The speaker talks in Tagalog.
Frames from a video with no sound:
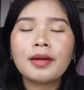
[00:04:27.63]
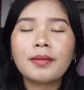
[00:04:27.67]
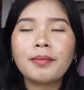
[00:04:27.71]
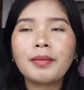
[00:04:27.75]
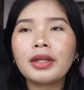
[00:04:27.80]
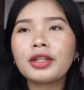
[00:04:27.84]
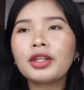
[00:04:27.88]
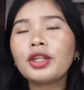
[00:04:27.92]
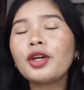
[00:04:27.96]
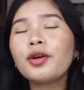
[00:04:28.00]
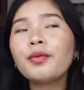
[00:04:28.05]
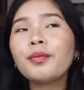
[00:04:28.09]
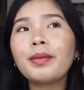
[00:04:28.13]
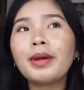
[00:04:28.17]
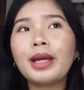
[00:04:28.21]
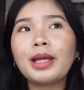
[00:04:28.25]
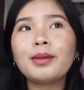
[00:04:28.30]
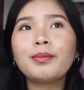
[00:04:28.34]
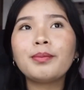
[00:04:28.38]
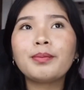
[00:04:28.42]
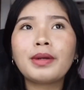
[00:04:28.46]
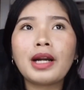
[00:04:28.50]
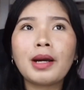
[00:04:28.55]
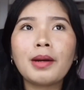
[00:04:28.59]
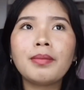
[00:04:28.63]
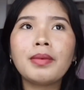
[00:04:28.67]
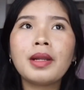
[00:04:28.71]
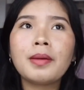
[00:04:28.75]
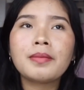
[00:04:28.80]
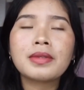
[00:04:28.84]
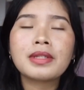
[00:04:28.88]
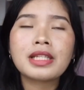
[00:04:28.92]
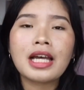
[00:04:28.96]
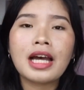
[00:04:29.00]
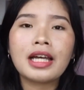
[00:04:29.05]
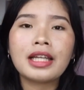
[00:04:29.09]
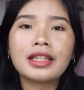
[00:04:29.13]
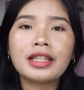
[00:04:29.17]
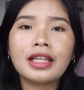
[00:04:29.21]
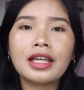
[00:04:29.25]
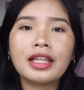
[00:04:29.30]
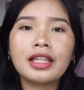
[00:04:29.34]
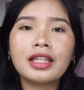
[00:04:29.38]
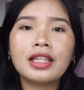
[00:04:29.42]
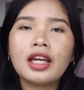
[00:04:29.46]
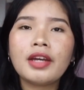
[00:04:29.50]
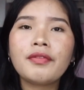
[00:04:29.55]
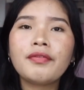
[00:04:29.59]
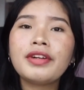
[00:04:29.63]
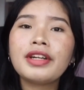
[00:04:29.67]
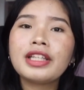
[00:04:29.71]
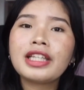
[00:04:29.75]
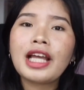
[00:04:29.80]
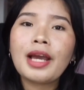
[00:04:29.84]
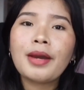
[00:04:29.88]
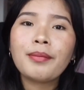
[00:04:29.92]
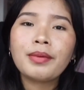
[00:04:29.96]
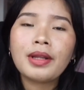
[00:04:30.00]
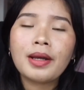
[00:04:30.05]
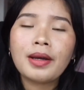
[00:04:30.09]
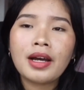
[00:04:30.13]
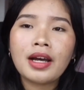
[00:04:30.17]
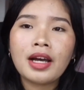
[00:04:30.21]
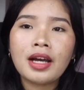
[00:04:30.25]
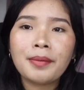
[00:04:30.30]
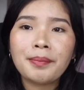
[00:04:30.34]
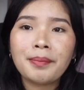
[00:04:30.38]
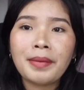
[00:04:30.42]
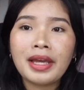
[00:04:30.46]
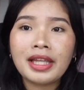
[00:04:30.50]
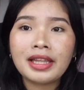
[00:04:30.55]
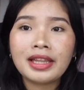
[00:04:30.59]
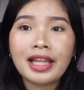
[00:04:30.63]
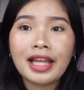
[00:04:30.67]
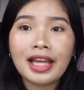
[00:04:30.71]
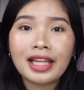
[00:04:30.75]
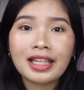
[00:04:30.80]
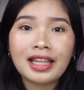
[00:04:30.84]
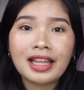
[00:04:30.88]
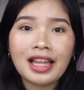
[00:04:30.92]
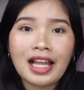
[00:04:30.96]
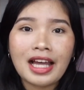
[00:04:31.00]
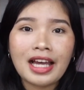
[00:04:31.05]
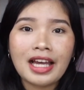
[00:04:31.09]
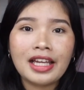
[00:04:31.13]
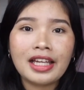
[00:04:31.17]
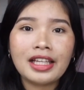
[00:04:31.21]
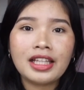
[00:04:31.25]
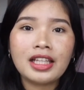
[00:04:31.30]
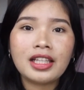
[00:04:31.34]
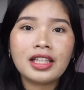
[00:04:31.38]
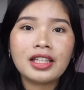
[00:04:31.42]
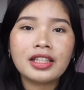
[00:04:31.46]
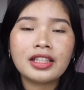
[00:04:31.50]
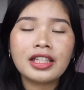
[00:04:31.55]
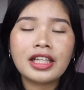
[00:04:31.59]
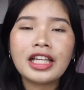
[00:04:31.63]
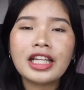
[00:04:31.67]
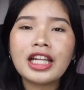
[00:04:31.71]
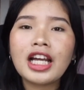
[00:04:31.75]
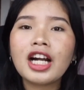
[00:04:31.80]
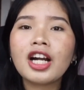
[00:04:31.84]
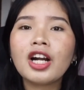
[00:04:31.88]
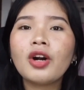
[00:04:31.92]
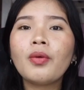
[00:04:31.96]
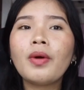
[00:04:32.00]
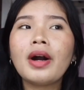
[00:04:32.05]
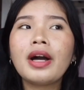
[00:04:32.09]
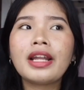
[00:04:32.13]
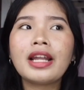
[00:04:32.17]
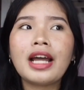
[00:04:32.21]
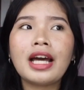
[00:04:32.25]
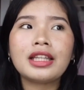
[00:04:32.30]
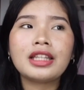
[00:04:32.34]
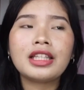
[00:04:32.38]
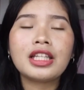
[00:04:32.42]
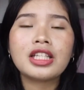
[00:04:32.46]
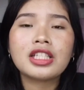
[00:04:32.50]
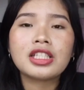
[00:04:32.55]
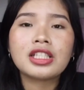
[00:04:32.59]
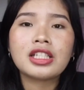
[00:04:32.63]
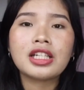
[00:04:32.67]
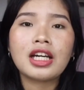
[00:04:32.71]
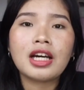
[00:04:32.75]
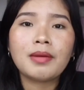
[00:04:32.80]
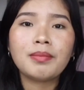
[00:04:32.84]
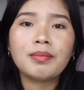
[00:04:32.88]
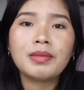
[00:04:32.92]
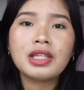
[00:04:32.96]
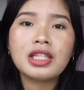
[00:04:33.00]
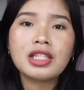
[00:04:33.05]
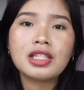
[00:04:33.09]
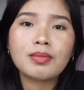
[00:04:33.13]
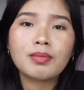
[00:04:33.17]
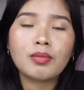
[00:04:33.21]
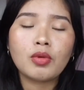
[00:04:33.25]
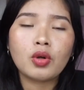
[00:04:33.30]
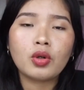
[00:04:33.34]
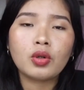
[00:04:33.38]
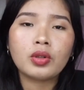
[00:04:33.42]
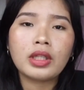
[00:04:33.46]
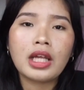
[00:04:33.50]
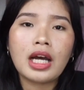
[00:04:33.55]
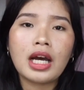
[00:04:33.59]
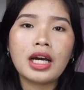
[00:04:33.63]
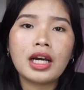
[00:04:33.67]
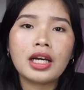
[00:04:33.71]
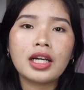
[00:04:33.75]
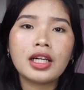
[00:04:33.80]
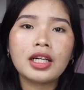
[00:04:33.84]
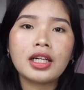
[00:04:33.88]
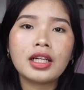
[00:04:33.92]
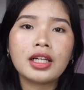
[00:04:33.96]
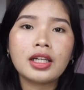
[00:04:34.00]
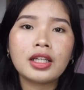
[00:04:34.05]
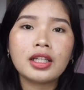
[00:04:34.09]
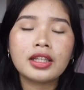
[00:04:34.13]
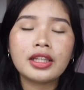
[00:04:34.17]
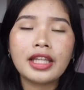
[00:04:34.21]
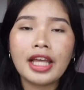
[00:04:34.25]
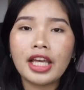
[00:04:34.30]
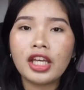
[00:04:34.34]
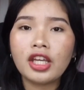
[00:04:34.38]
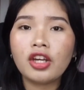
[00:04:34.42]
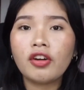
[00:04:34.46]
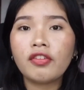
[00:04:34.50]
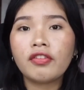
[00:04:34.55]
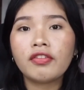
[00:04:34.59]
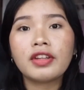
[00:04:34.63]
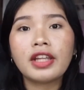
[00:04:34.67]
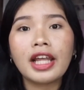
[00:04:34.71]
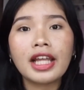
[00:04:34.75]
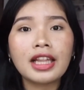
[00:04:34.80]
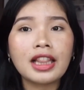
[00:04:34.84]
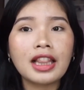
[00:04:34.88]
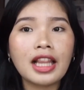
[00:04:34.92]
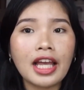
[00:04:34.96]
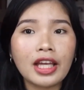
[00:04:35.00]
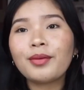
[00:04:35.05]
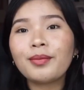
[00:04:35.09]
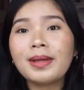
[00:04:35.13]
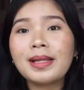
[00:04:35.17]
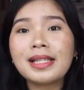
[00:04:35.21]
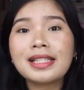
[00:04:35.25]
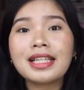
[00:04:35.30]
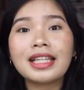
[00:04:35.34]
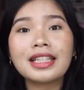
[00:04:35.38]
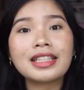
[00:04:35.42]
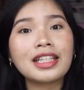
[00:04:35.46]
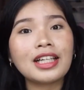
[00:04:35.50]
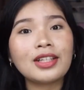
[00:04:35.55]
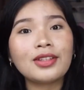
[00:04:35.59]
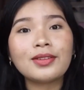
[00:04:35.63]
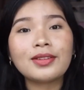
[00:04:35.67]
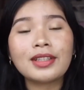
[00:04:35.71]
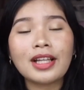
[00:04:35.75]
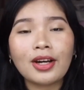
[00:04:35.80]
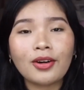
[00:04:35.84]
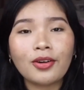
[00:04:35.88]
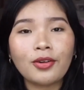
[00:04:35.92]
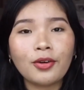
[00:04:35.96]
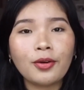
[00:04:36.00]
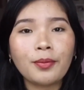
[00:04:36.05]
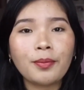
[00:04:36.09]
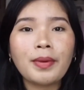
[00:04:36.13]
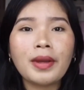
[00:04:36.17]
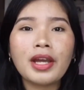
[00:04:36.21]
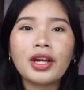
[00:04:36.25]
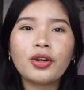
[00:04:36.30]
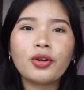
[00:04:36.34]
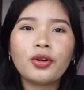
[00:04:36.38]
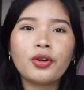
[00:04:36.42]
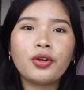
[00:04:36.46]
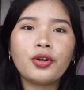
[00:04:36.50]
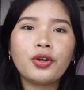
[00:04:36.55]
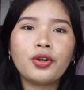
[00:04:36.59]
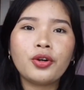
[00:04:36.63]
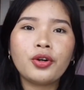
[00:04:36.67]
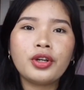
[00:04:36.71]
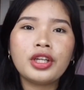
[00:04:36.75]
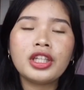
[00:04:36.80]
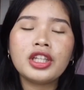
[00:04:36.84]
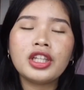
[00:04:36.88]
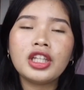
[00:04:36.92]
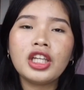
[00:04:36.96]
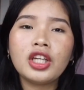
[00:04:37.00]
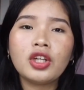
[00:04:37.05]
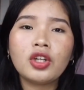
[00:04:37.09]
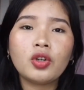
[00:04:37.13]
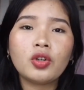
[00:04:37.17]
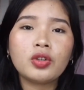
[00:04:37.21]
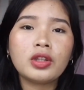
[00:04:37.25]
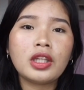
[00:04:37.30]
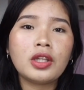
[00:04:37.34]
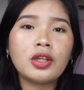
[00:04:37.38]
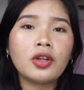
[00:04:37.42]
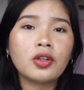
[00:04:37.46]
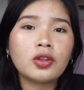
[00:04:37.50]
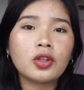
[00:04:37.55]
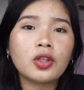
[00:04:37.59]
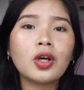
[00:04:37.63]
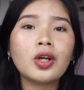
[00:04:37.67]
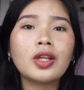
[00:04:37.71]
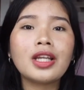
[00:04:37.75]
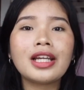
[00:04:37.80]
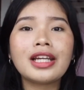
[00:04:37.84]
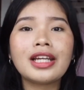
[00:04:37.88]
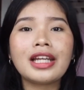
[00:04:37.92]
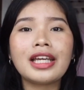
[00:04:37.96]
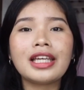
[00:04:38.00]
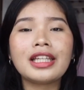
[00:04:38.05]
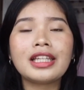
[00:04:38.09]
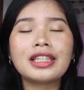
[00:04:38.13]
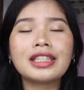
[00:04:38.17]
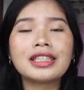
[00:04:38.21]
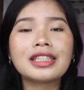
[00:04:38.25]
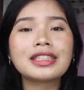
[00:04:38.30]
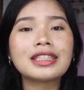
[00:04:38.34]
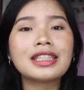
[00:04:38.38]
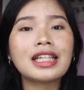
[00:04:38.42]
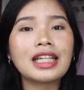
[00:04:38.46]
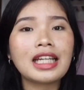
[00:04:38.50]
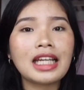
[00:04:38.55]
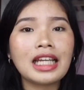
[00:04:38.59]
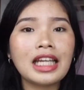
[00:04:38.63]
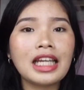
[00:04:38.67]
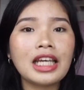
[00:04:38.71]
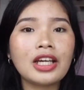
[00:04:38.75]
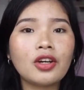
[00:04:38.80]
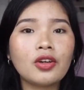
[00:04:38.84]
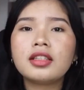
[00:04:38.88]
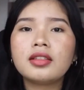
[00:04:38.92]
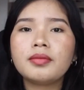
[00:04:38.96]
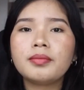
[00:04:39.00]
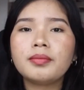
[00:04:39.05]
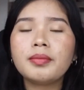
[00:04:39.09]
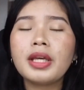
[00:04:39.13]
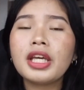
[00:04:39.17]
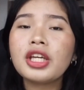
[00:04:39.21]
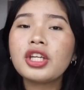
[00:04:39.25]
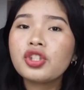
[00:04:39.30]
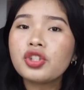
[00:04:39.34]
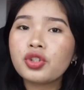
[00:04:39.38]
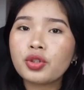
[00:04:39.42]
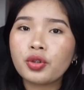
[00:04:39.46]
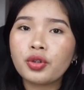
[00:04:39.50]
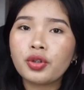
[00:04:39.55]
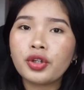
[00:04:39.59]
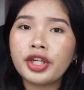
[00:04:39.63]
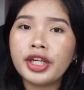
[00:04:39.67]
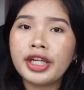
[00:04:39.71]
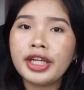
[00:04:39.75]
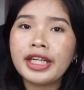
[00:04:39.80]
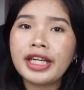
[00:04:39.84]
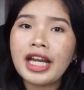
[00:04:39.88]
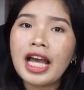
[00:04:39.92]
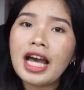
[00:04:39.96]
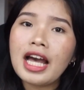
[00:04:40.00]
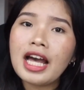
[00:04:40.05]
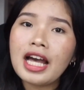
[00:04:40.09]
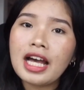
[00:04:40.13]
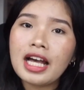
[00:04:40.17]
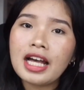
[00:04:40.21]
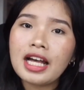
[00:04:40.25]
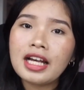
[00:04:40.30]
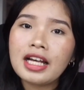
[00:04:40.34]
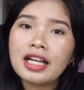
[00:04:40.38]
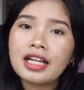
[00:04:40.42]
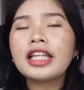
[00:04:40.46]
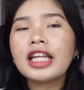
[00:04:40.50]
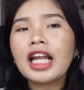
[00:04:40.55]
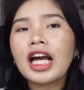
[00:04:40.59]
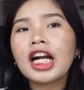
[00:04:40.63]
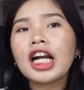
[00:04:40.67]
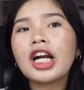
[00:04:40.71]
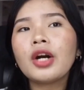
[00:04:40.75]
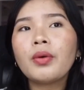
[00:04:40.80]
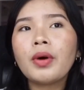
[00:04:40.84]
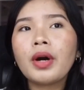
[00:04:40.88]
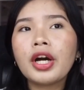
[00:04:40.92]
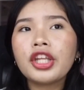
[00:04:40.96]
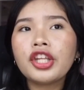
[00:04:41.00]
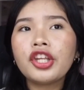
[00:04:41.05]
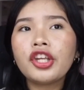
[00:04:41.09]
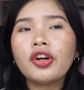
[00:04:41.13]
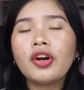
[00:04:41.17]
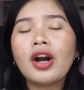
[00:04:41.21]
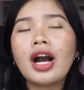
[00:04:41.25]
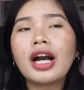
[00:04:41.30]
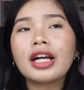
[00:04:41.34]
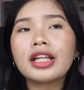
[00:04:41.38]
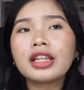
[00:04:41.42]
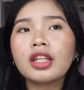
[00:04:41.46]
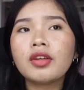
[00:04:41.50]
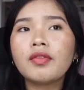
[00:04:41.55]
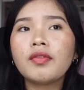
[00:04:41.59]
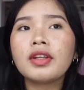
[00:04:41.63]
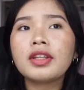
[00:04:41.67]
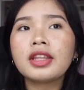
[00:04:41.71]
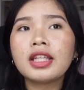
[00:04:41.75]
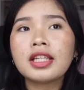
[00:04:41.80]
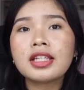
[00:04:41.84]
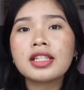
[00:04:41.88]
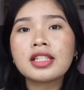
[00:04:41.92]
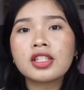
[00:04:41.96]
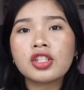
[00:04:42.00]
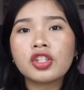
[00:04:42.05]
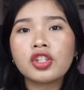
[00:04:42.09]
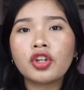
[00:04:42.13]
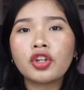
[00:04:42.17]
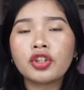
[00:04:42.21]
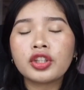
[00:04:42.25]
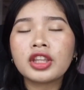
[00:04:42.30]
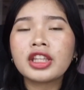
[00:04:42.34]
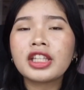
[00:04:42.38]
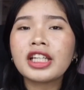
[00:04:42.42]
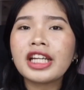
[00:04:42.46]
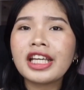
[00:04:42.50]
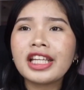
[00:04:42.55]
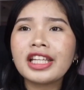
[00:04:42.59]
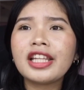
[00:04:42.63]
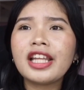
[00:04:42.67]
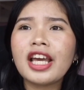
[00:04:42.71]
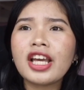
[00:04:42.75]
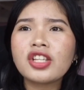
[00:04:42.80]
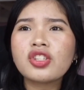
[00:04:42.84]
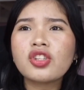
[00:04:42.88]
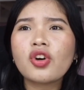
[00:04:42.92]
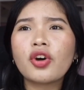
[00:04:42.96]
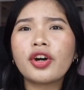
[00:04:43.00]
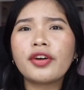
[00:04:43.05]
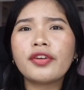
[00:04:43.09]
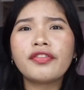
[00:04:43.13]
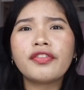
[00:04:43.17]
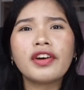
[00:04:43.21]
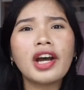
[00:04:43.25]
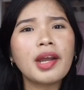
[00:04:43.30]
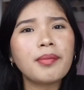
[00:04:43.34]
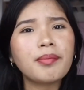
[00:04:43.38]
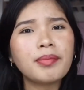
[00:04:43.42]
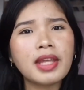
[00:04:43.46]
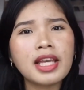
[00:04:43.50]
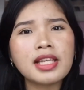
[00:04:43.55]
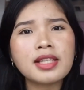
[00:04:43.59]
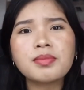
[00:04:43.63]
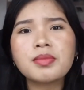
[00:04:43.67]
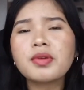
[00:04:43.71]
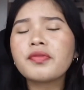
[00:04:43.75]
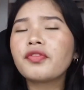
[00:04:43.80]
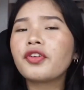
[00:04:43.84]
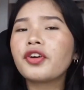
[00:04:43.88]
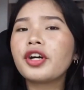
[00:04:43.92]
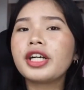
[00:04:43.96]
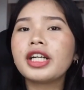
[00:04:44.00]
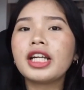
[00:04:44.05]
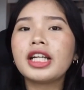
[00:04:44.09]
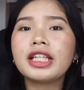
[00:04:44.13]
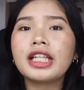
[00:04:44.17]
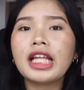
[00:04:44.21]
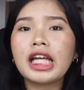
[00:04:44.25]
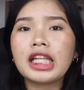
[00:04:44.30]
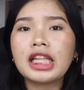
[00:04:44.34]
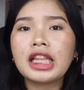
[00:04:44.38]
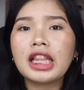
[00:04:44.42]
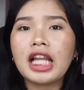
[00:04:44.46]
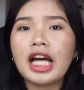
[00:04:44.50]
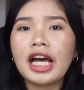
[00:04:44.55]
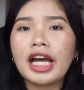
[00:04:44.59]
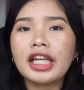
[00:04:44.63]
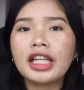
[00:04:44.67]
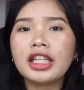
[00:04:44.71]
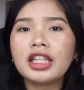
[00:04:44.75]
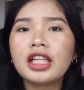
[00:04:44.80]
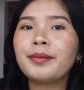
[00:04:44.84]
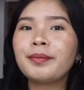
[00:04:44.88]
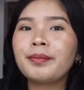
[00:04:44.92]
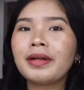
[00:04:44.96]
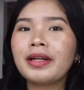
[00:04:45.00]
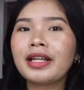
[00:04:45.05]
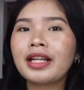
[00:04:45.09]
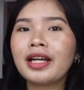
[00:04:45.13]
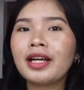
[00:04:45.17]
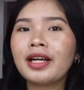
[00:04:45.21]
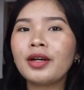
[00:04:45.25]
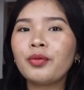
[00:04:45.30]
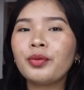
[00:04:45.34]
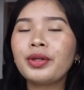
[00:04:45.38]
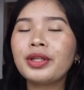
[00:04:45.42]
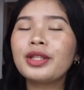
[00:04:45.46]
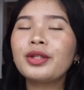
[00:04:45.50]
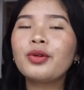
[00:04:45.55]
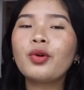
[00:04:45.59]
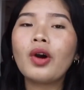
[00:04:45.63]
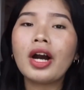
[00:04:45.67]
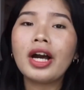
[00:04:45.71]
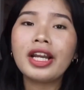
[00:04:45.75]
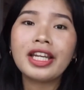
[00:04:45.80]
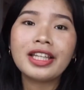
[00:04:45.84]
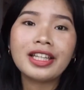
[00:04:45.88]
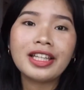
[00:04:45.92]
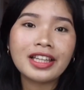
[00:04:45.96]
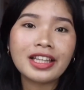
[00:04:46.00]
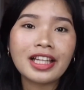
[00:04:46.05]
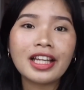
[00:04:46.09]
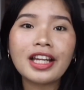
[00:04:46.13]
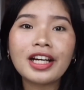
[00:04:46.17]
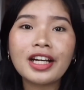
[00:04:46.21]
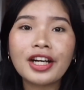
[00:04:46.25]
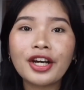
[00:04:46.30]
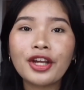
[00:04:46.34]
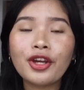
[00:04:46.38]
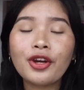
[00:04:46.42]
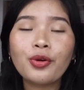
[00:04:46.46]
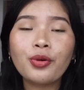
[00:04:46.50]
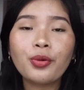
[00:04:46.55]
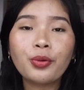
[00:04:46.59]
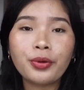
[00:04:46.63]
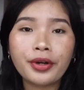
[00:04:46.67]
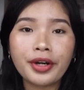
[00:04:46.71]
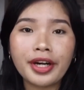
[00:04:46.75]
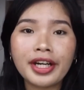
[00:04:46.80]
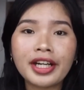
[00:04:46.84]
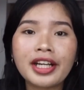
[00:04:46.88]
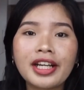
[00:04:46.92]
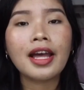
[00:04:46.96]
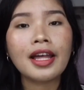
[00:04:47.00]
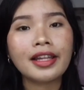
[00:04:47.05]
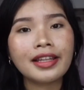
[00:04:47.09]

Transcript: Ito yung main problem sa atin. Every time na may deadline, ginagawa natin siya mismo ng day of deadline. minsan ganun ako, pero hindi ko tinotolerate sa sarili ko. Make sure na ginagawa niyo yung activities niyo 3 days or 5 days before the deadline para with quality talaga yung work.